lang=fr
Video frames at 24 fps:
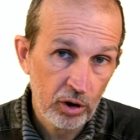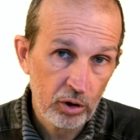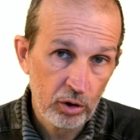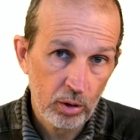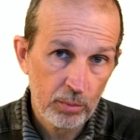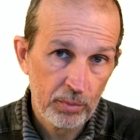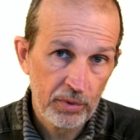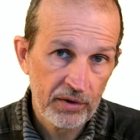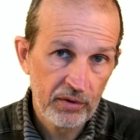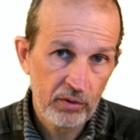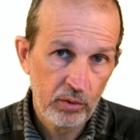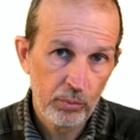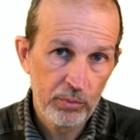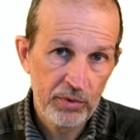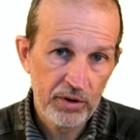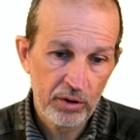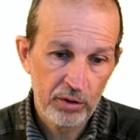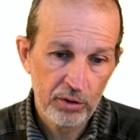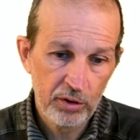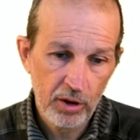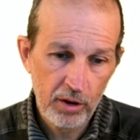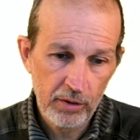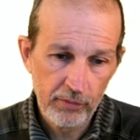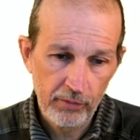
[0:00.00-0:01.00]
comment ils sont mis
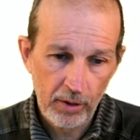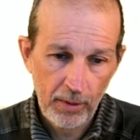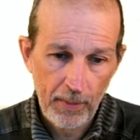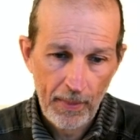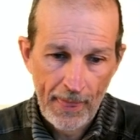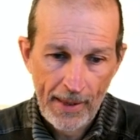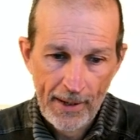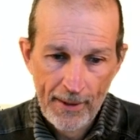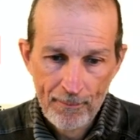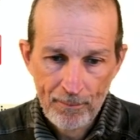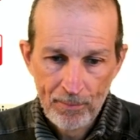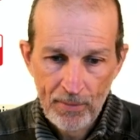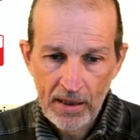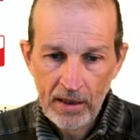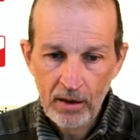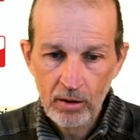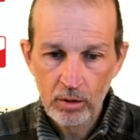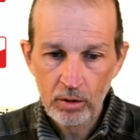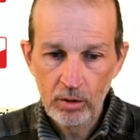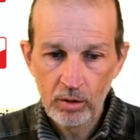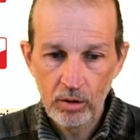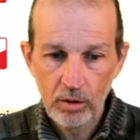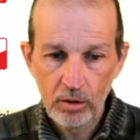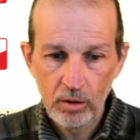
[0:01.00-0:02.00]
en œuvre.
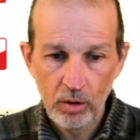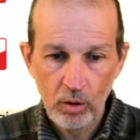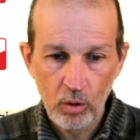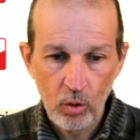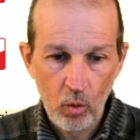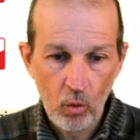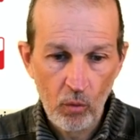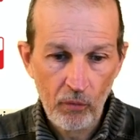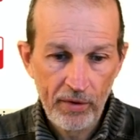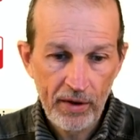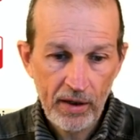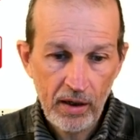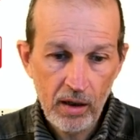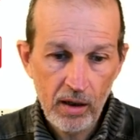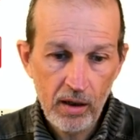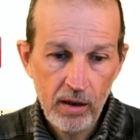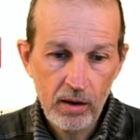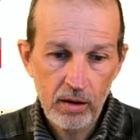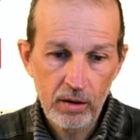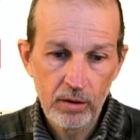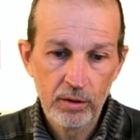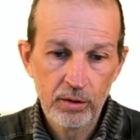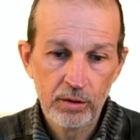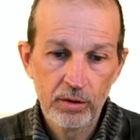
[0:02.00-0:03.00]
Euh, on
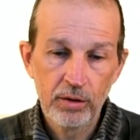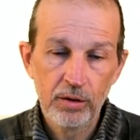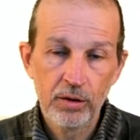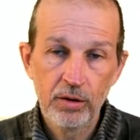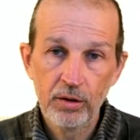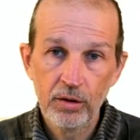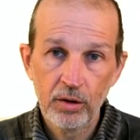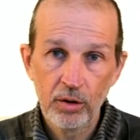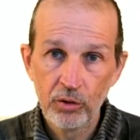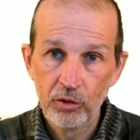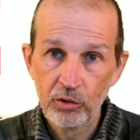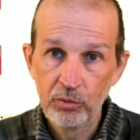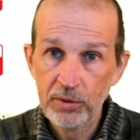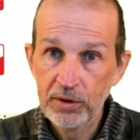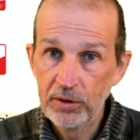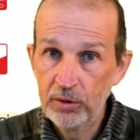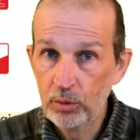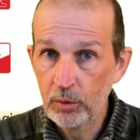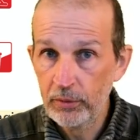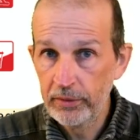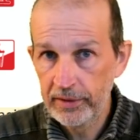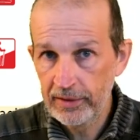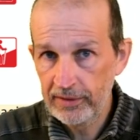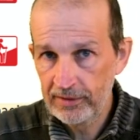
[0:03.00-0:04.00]
verra ensuite
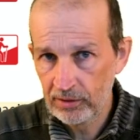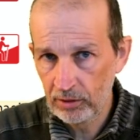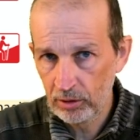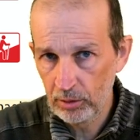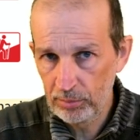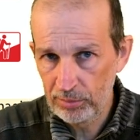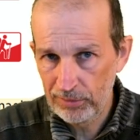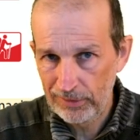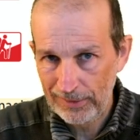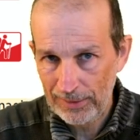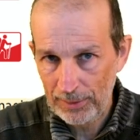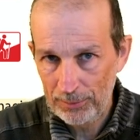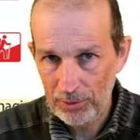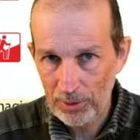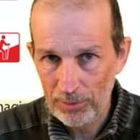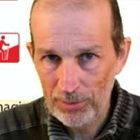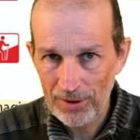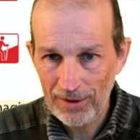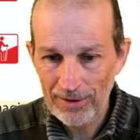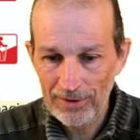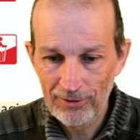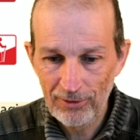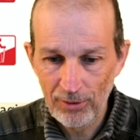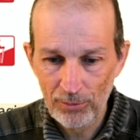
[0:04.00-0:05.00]
deux exemples. Un
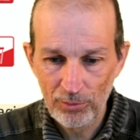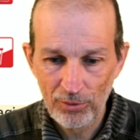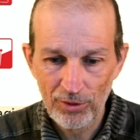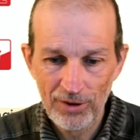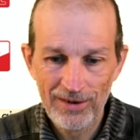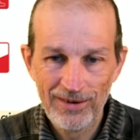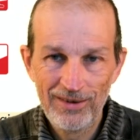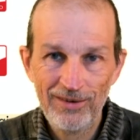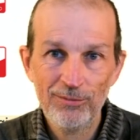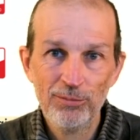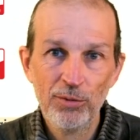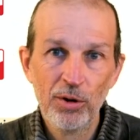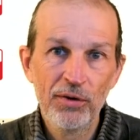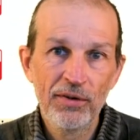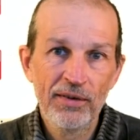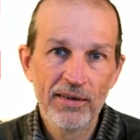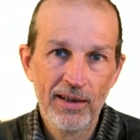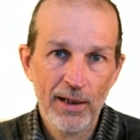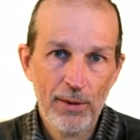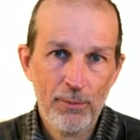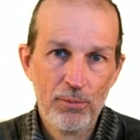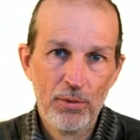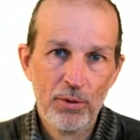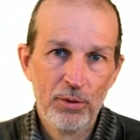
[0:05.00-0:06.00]
premier exemple relativement
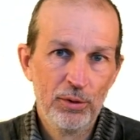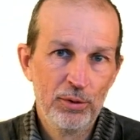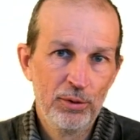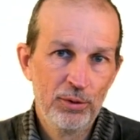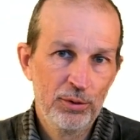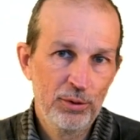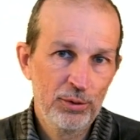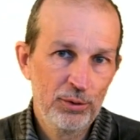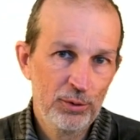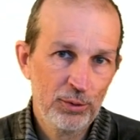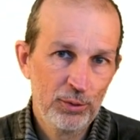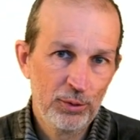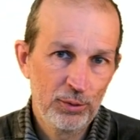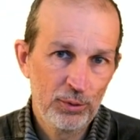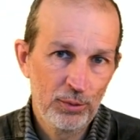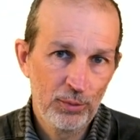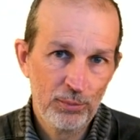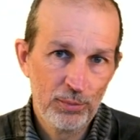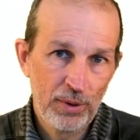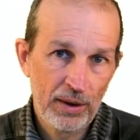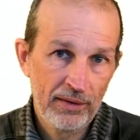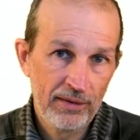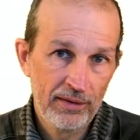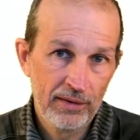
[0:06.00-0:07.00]
simple, de,
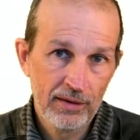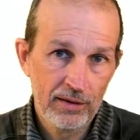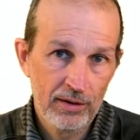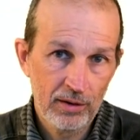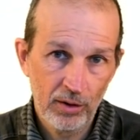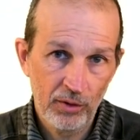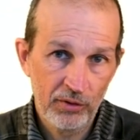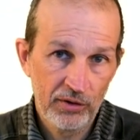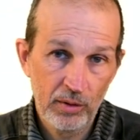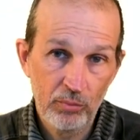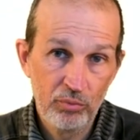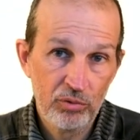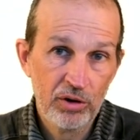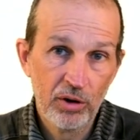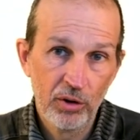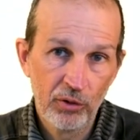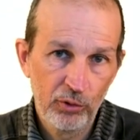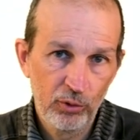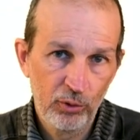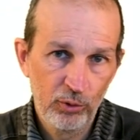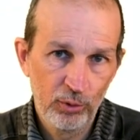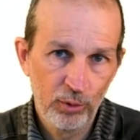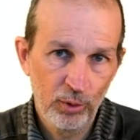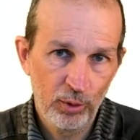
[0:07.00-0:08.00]
basé en s'appuyant
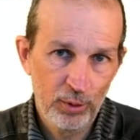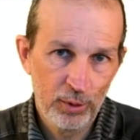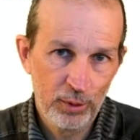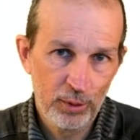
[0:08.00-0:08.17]
sur